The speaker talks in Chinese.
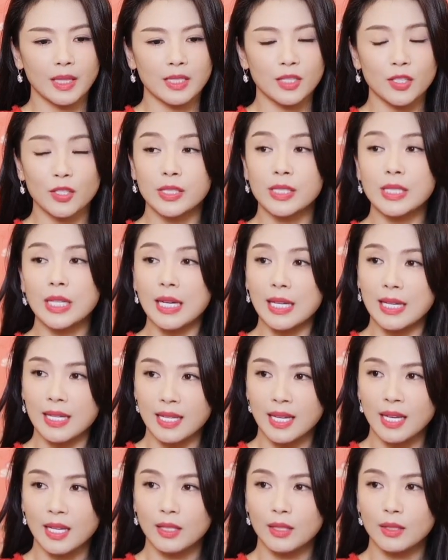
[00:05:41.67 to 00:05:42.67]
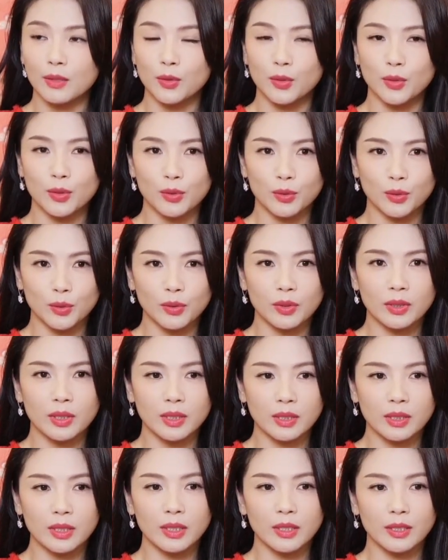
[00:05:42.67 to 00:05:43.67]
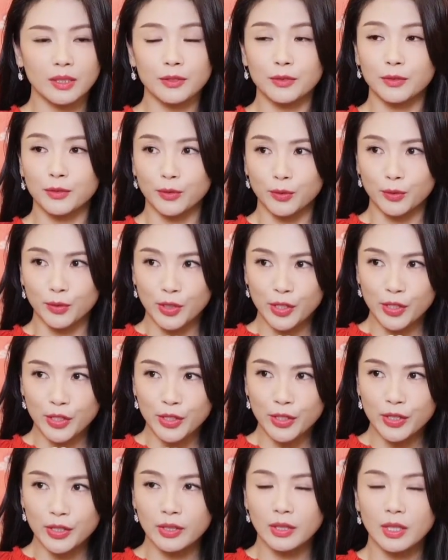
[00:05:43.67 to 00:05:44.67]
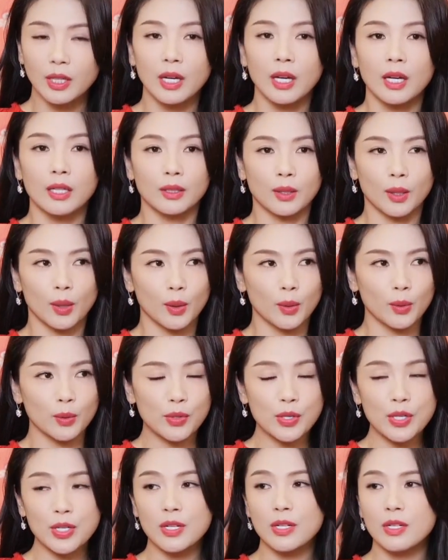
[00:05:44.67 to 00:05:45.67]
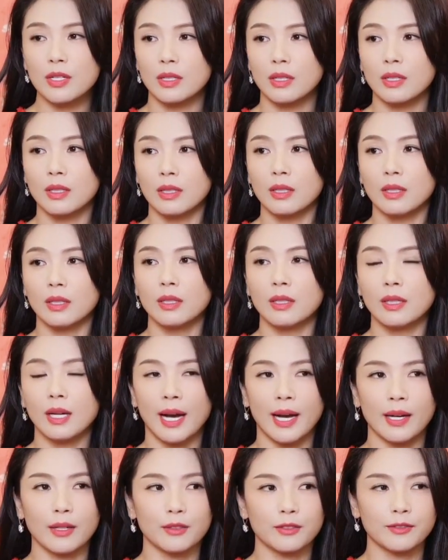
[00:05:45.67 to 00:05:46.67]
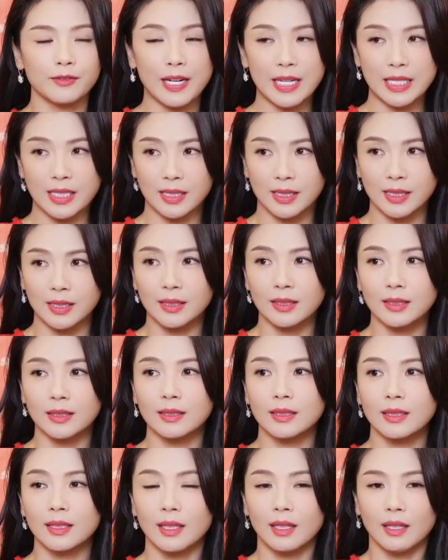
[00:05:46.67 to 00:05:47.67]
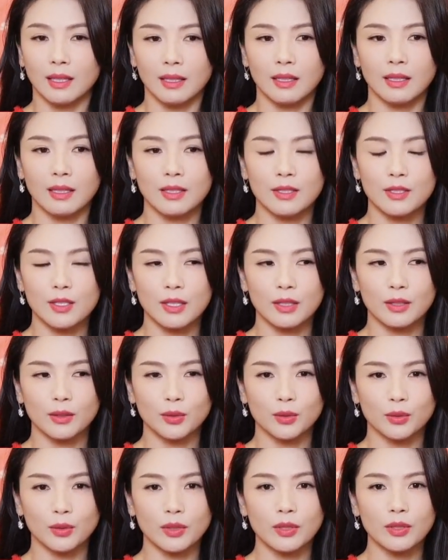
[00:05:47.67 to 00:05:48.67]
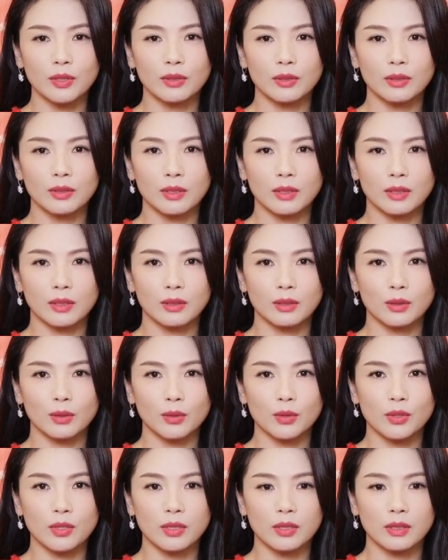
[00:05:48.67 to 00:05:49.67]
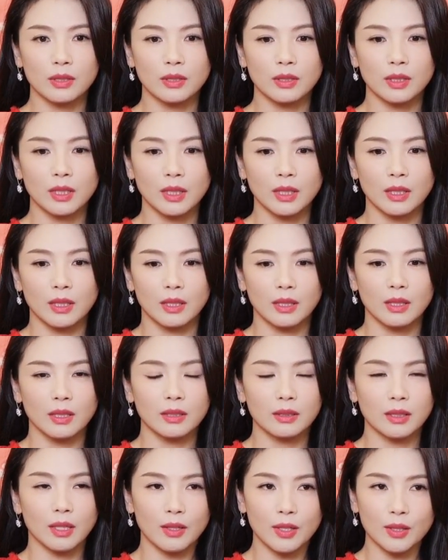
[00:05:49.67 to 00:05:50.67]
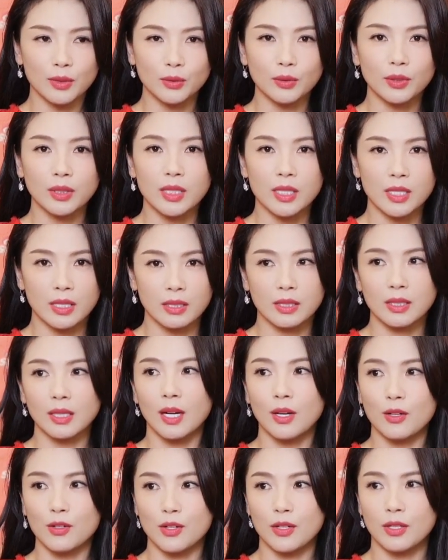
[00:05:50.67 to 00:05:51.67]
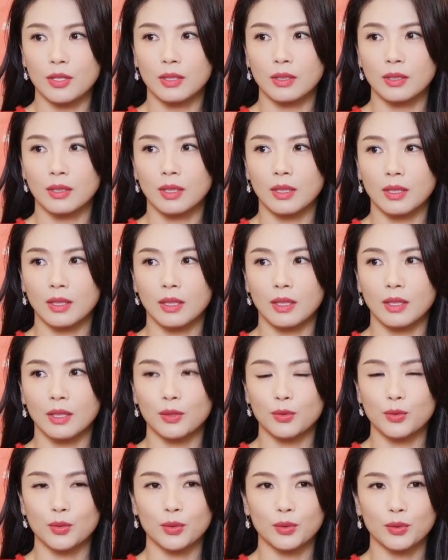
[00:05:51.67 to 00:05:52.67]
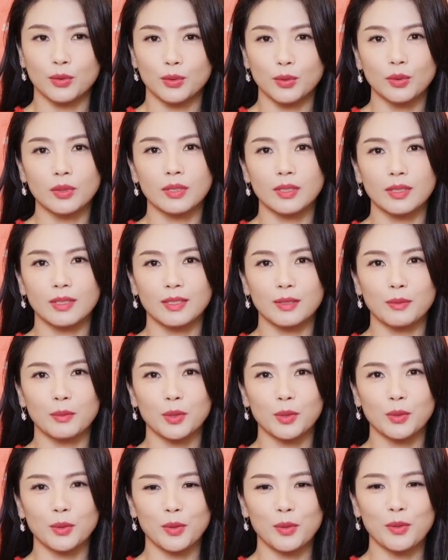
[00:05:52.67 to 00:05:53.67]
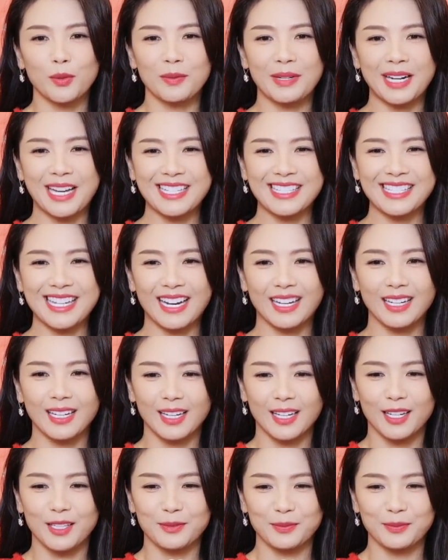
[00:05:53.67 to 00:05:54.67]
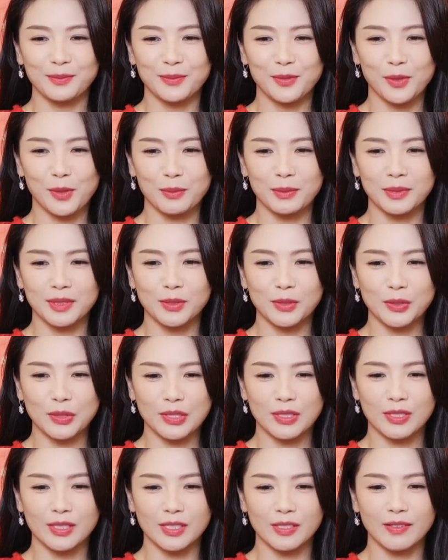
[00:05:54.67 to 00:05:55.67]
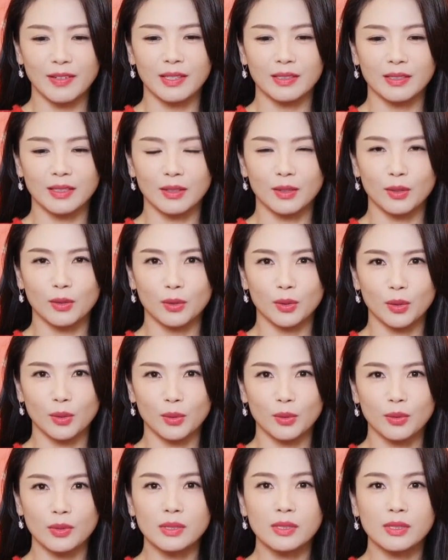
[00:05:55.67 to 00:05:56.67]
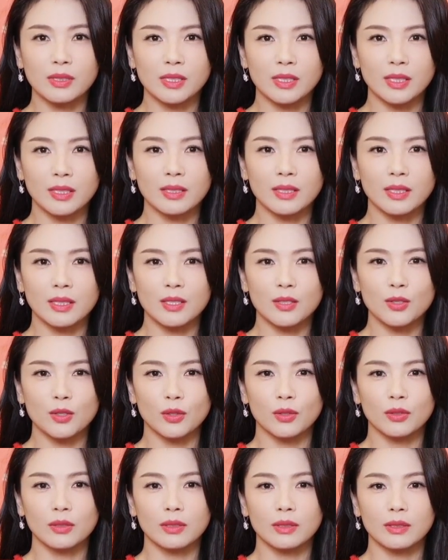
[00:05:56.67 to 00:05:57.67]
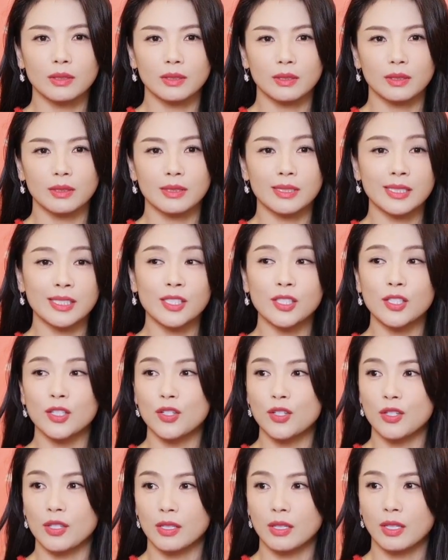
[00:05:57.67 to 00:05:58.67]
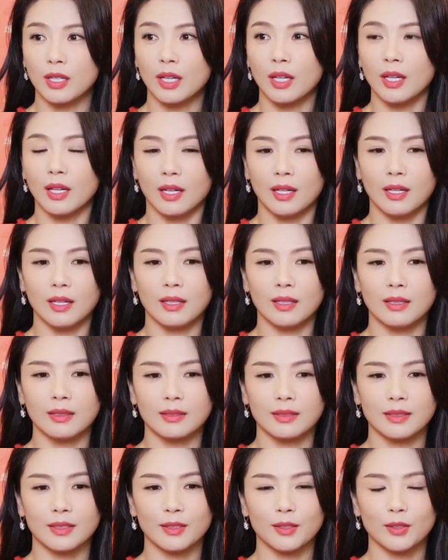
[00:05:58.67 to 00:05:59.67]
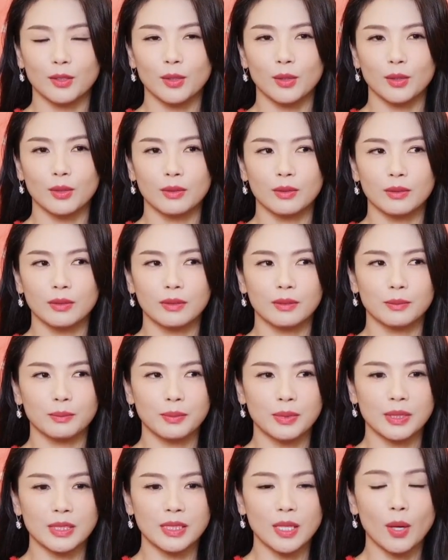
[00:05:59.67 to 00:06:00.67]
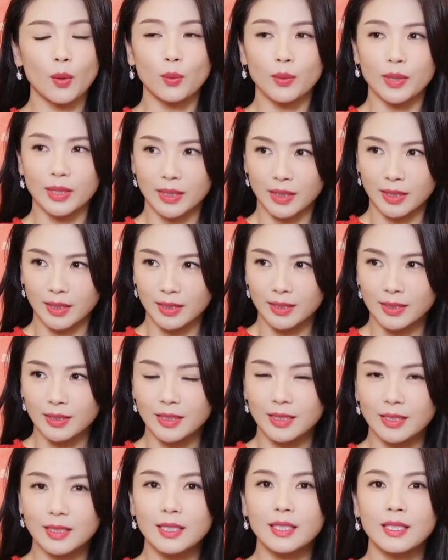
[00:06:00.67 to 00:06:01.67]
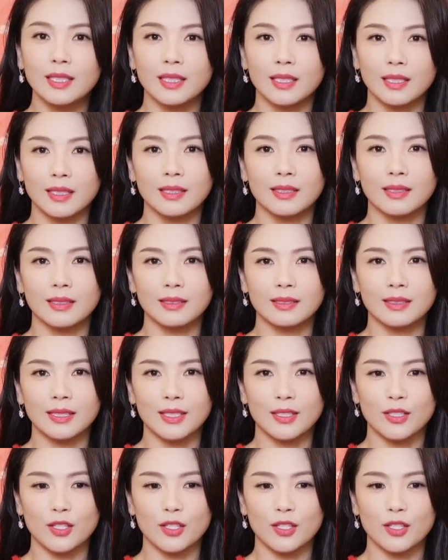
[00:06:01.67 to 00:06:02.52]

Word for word: 设计理念去做的这个服饰、头饰，嗯，还有发型，呃，这个所有的都是呃导演组和设计老师。啊，去做的。那么对于我们来讲，嗯，我们就是希望能够通过自身的一种呃气质，呃，能够比较吻合，啊，那